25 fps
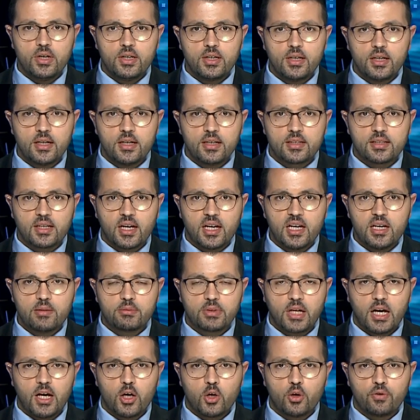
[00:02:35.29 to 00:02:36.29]
إن
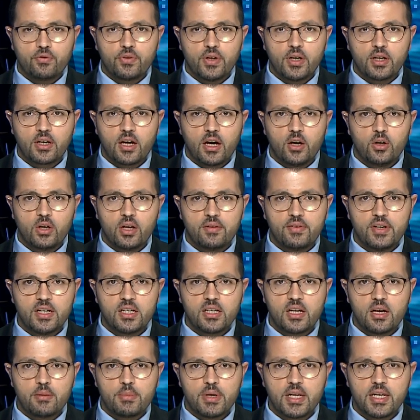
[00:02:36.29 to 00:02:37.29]
زعيم تحالف
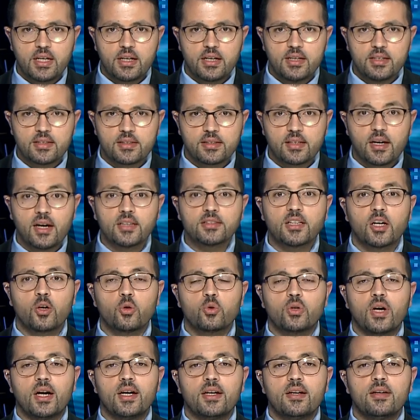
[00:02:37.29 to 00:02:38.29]
كحولفان بني جانس
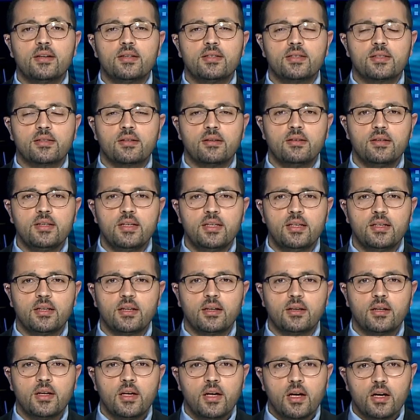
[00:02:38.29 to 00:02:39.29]
خطر على
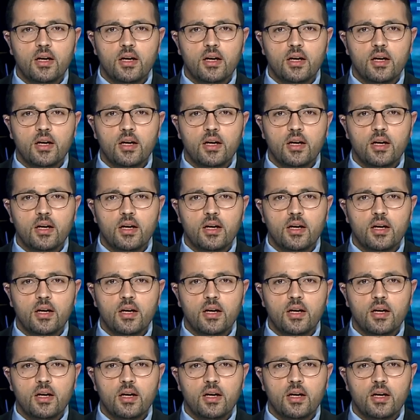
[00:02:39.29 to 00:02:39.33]
إسرائيل